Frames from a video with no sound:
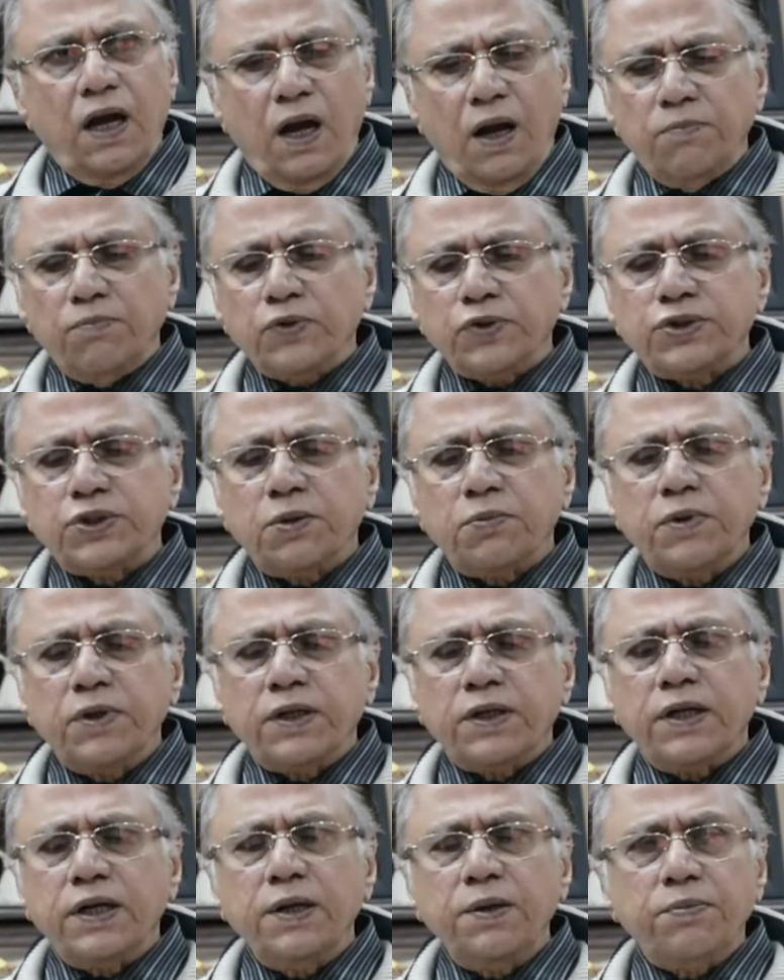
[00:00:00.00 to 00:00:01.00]
आप
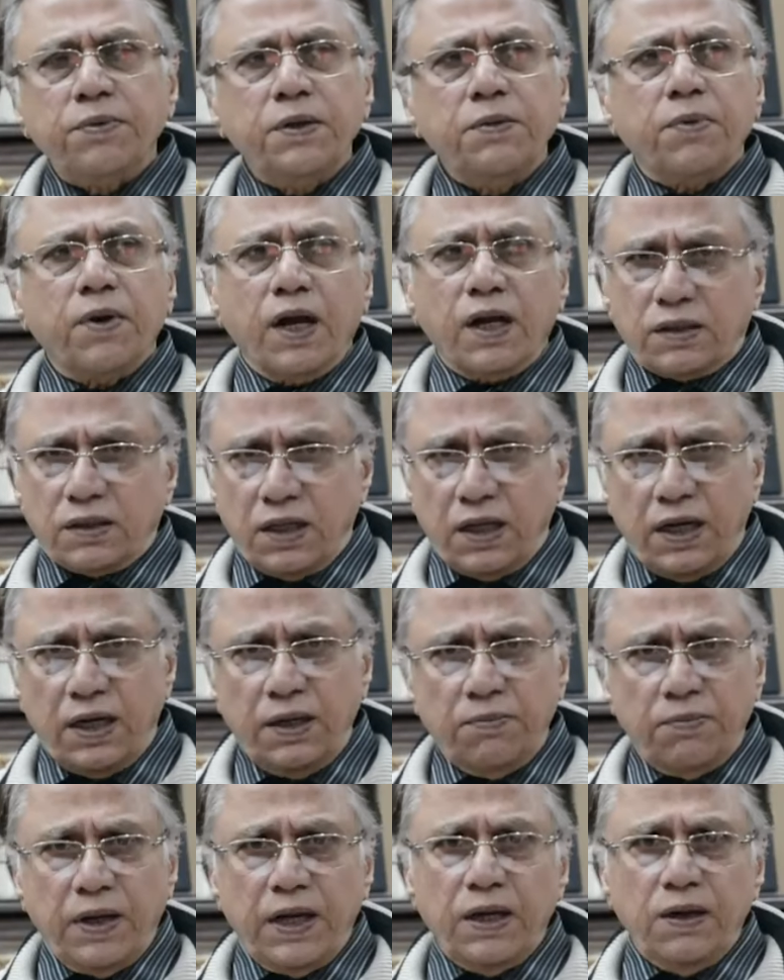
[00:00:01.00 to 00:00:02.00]
मुस्तबिल करीब की बात
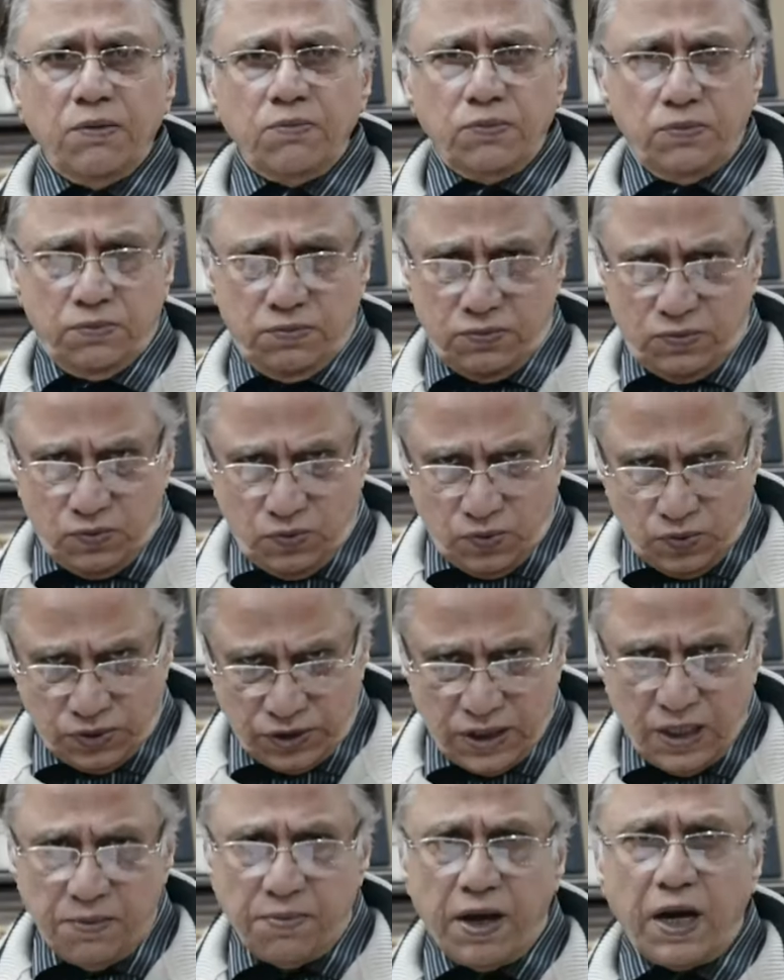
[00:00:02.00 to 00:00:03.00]
करें मैं
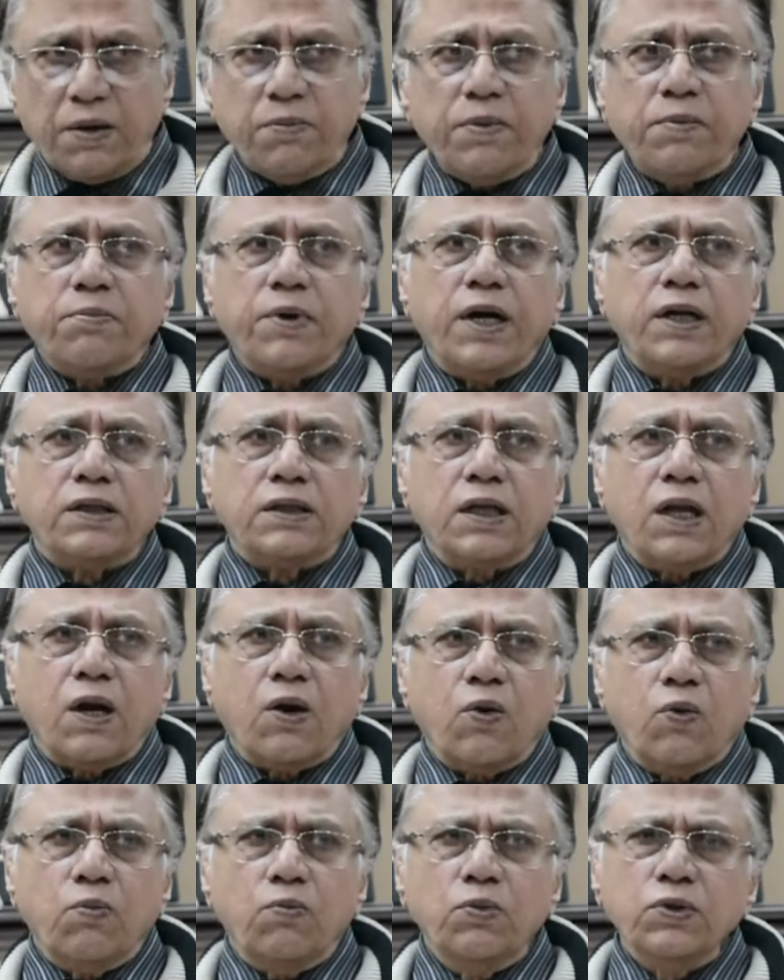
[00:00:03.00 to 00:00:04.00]
उसके बारे में बात कर
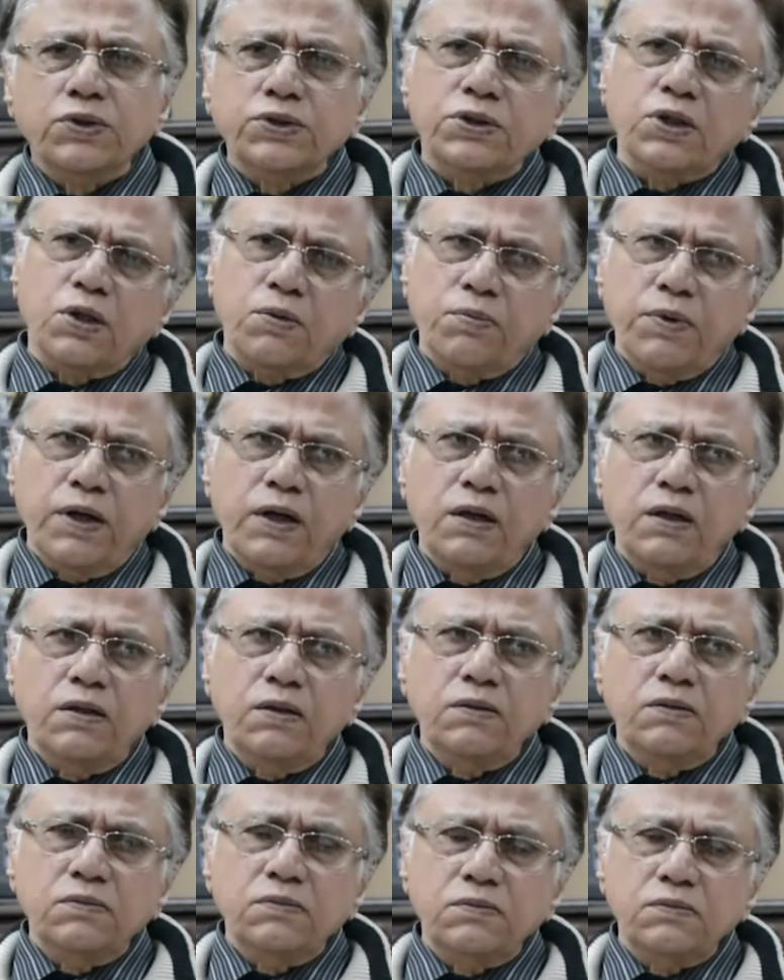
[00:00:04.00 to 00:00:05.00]
रहा हूँ मुस्तबिल
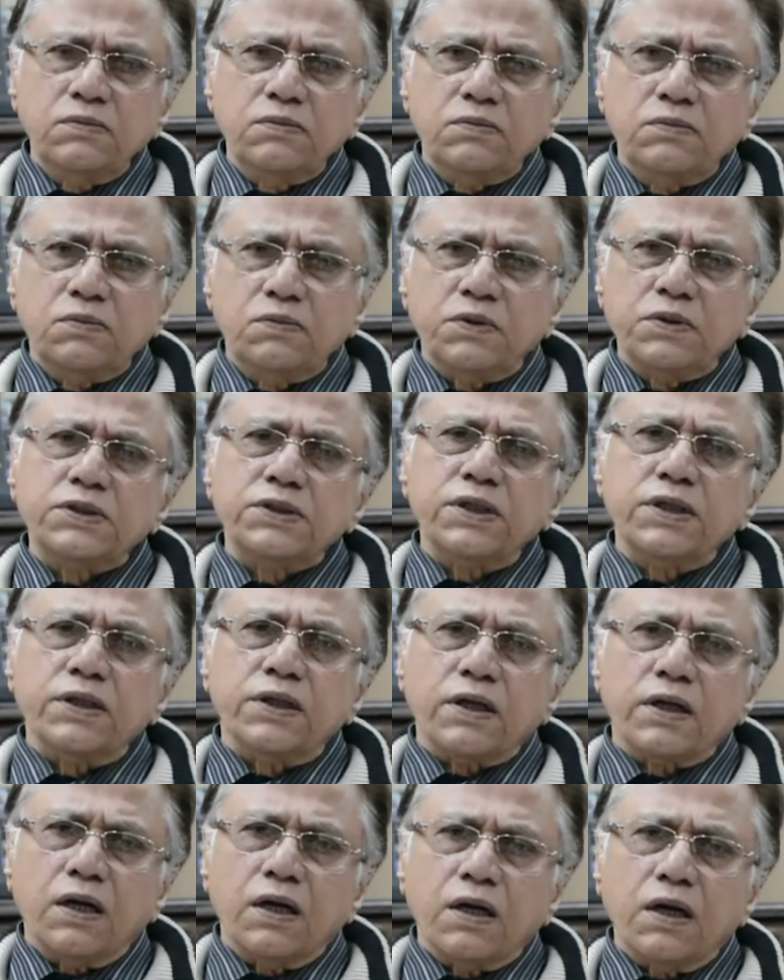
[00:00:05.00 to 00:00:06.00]
किसने
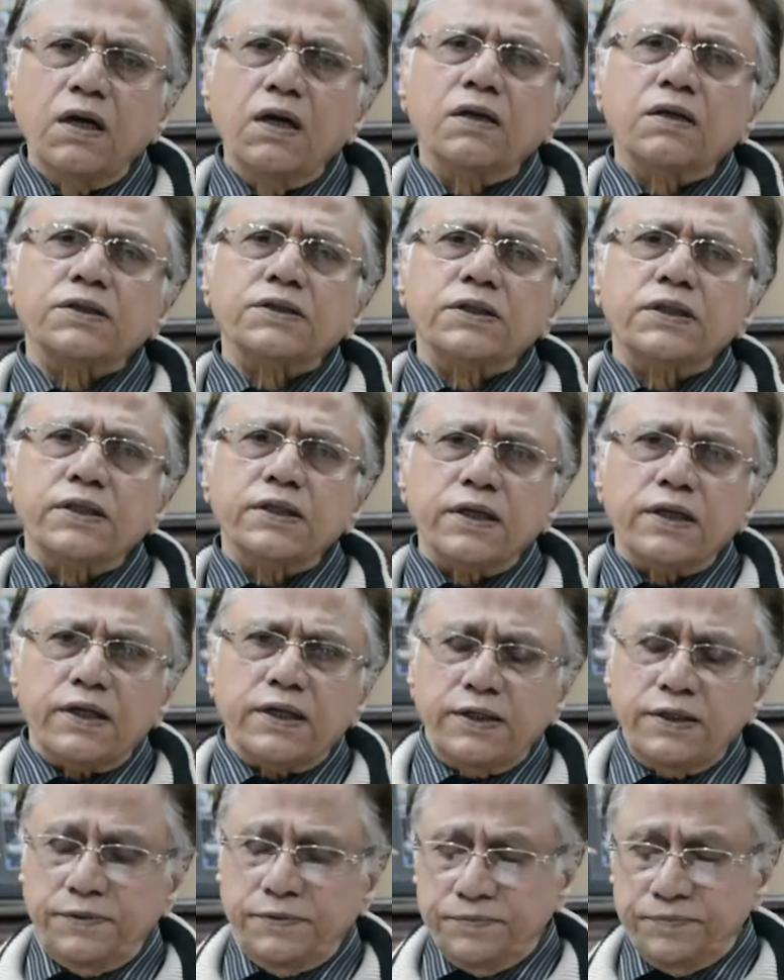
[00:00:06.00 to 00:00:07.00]
देखा कल किसने
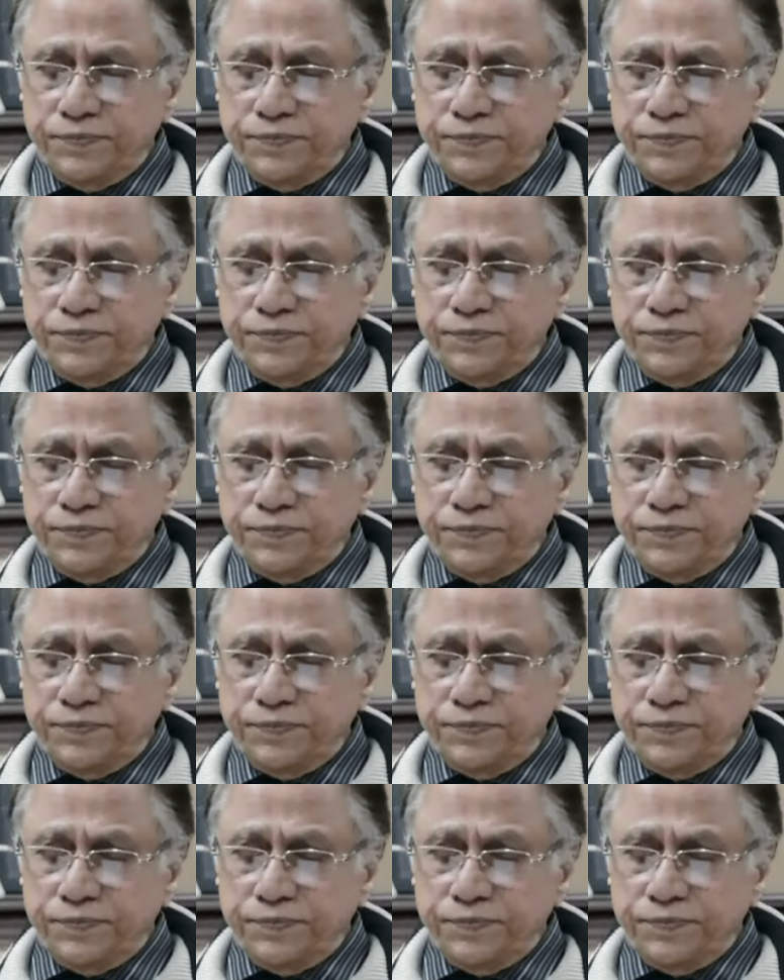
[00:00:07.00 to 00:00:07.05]
देखी